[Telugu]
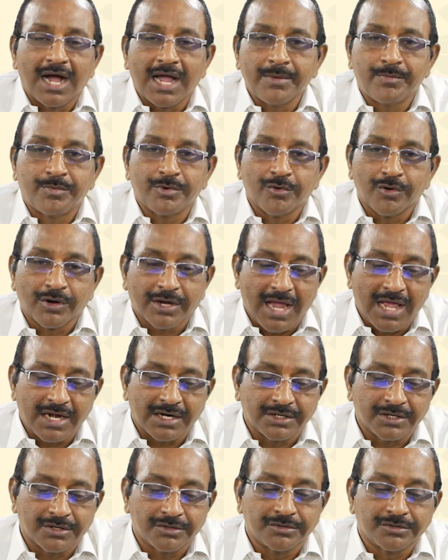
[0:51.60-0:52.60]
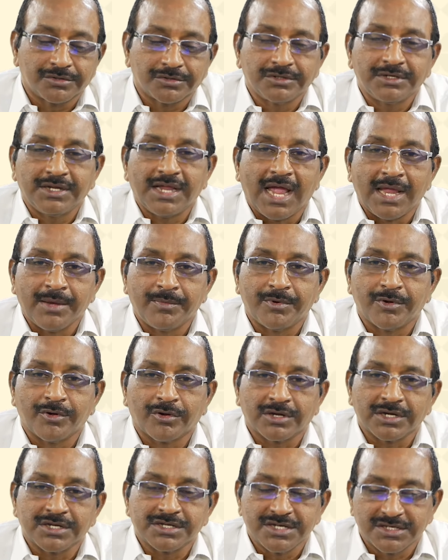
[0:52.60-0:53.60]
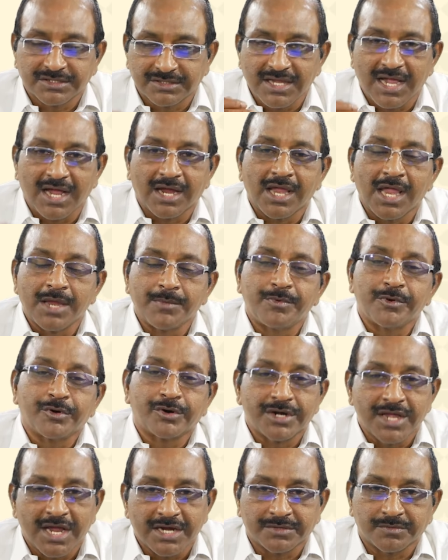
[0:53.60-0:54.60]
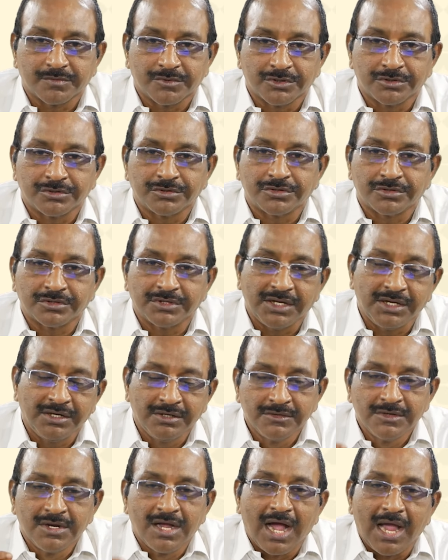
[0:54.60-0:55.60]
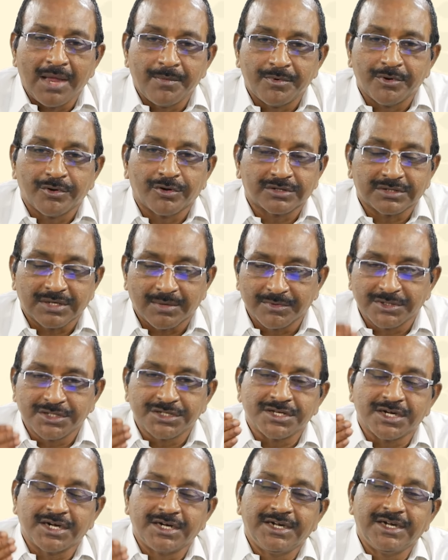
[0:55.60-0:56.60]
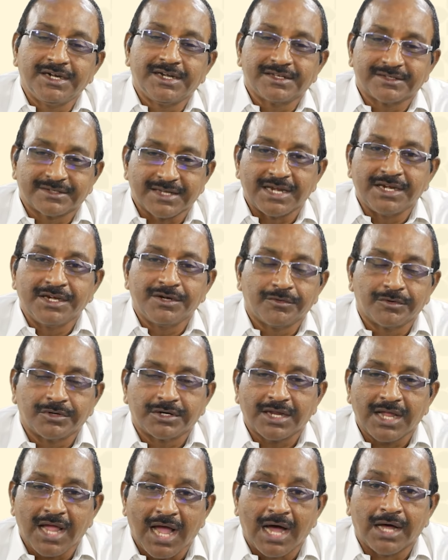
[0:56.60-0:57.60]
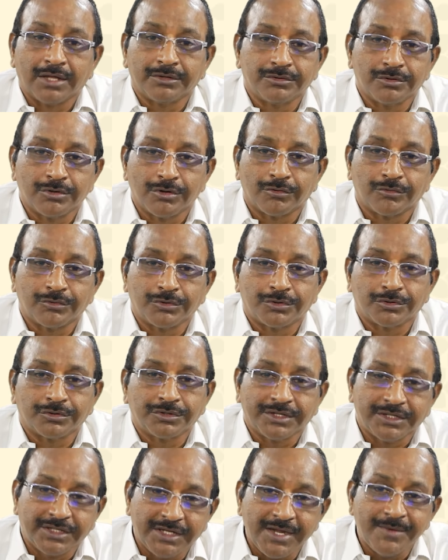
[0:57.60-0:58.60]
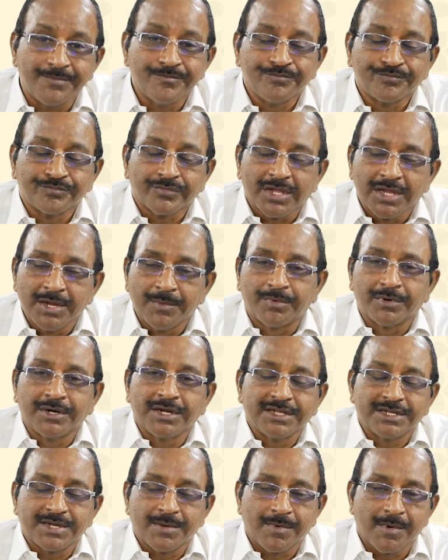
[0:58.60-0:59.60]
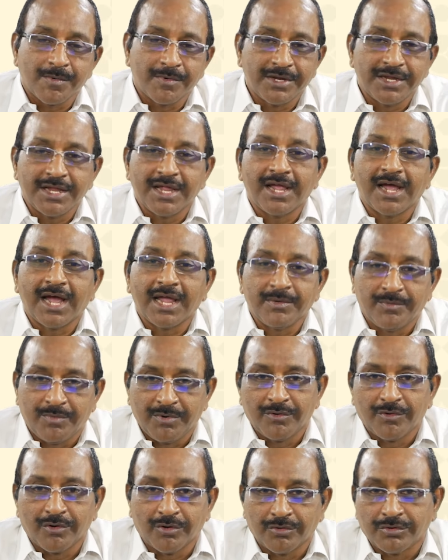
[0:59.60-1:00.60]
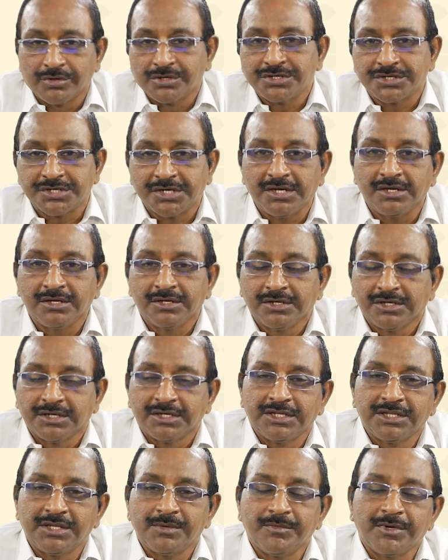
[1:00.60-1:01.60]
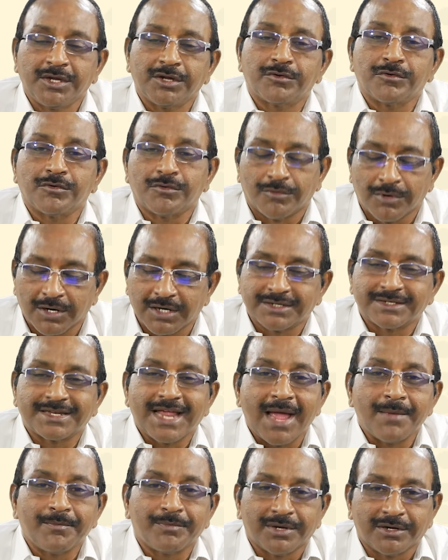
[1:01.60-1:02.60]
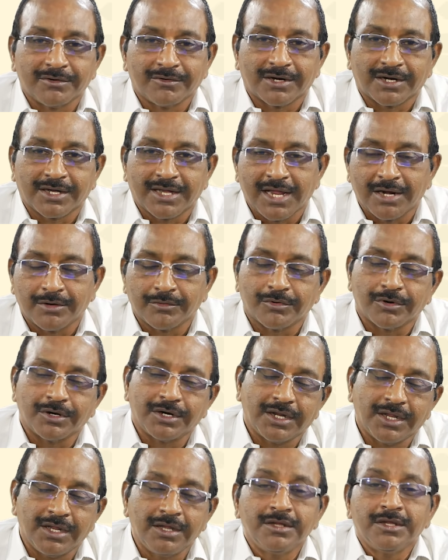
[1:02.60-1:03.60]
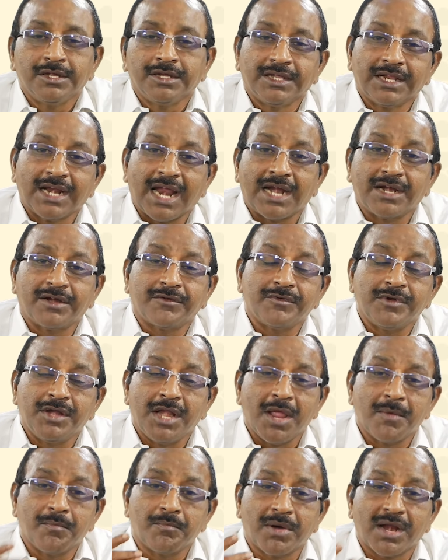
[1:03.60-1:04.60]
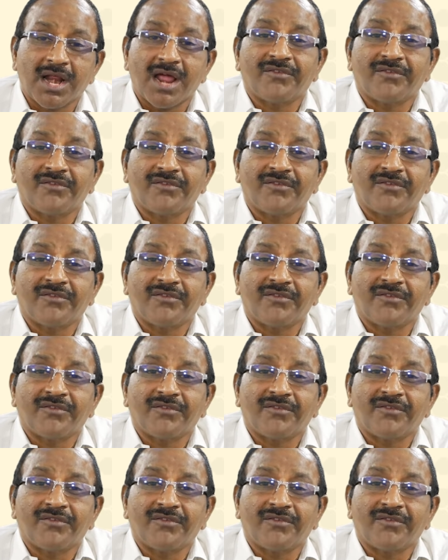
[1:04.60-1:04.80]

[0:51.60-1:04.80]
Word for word: ఐపీఓ క్యాలెండర్ ఉంటుంది ఐపీఓ క్లిక్ చేస్తే ఐపీఓ డాష్ బోర్డ్ ఉంటుంది ఐపీఓకి సంబంధించిన డీటెయిల్స్ అన్నీ ఉంటాయి అందులో ఉంటుంది ఇది ఇప్పుడు నేను చెప్పబోయే ఐపీఓ గురించి ఇది మీకు ఒక శాంపిల్ వరకే అనుకోండి ఇలాంటివి నెంబర్